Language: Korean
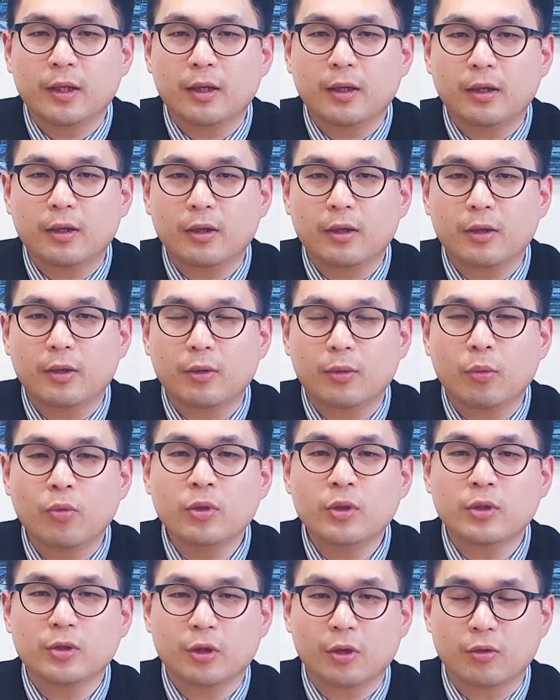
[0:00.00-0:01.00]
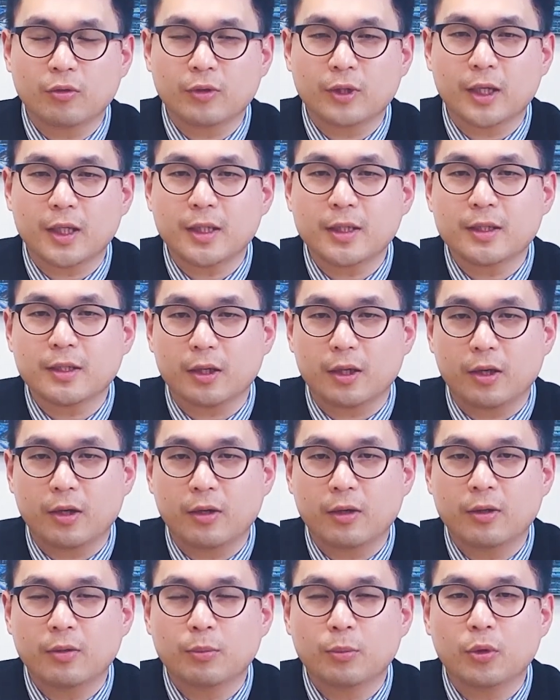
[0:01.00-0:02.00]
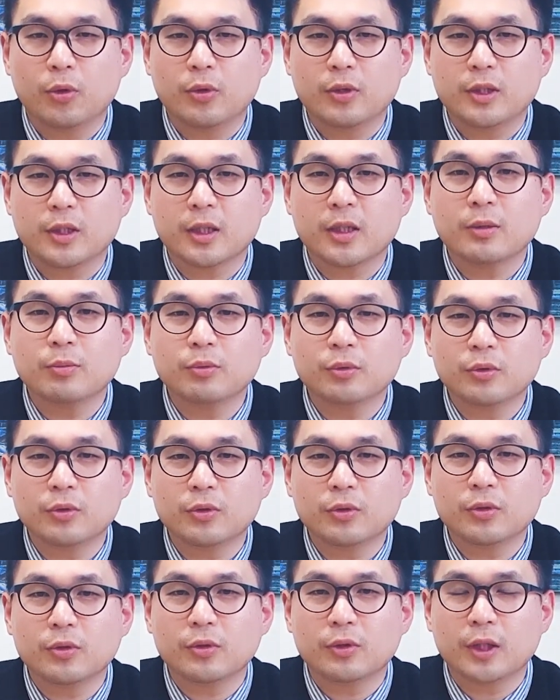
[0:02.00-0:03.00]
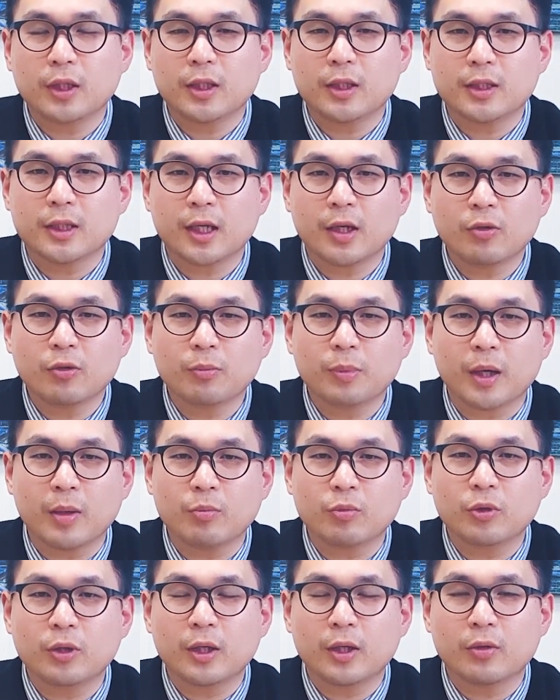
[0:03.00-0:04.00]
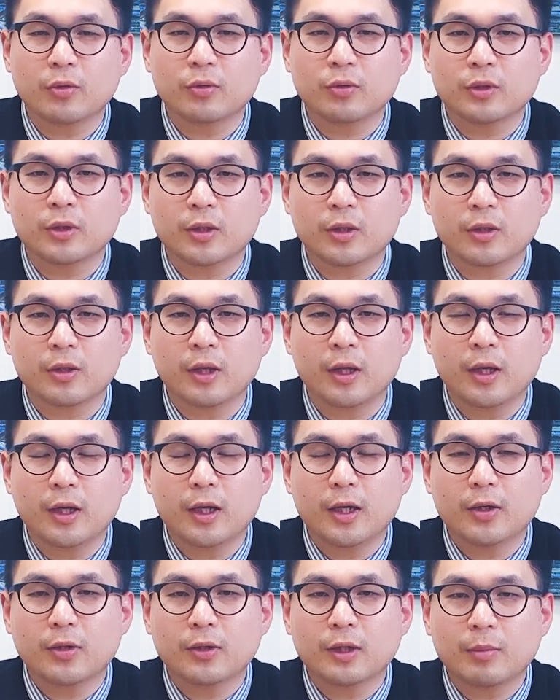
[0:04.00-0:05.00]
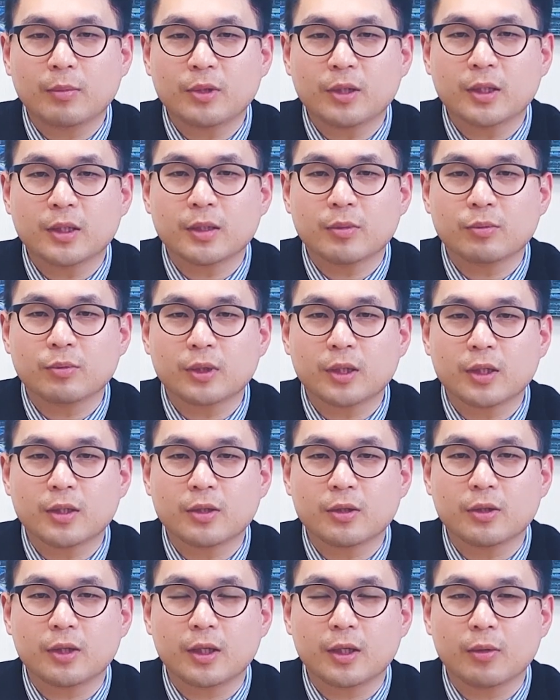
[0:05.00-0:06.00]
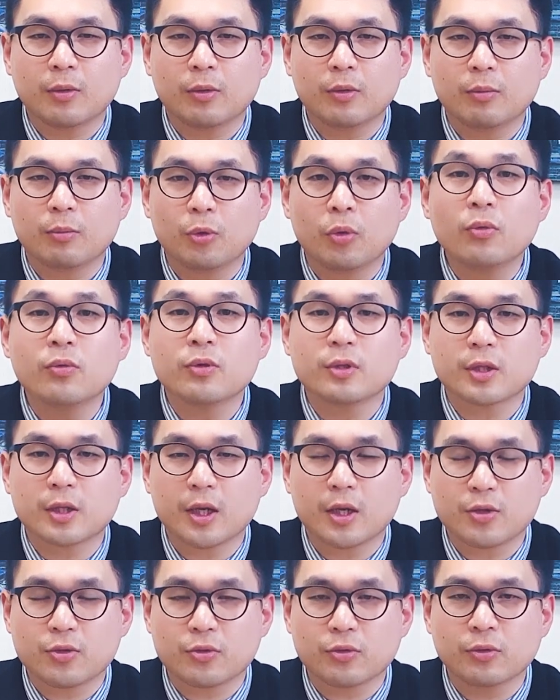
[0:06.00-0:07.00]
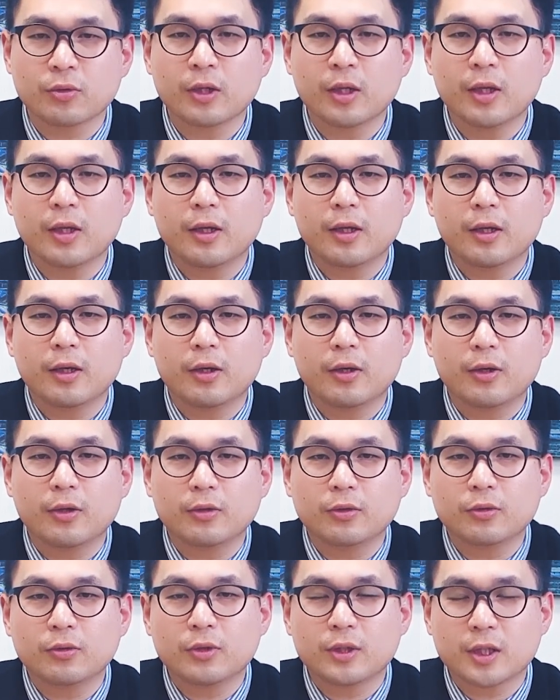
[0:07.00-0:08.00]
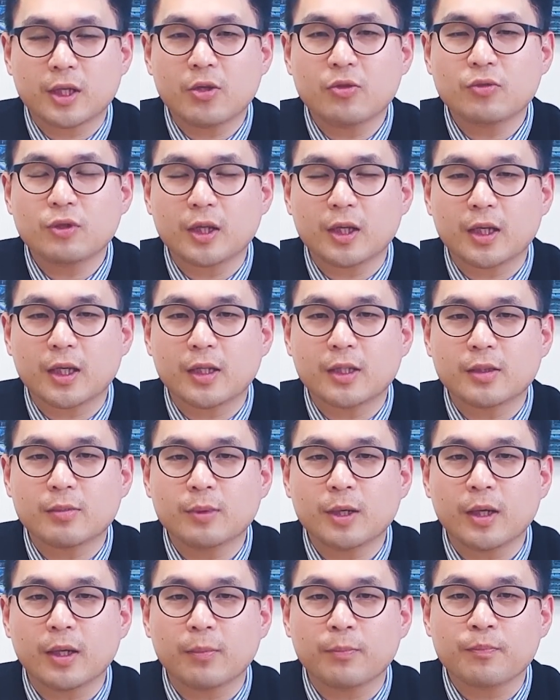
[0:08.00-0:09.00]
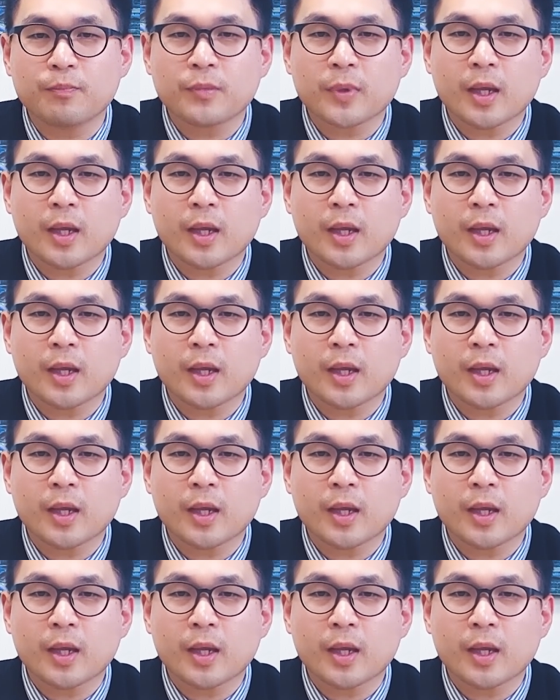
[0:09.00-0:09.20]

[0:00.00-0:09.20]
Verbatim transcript: 어, 오는 경우가 있어요. 뭐 이제 그분들이 이제 한국 방문을 하고 그런 학교 담당자분께서의 어, 뭐온 스케줄도 어, 스케줄이 있겠지만